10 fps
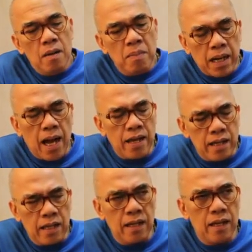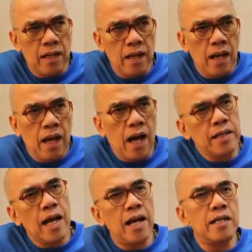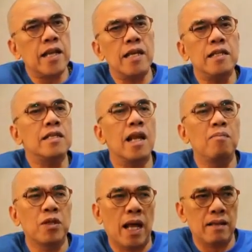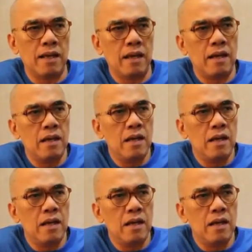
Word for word: Marahil ay dahil sa hindi sila botante.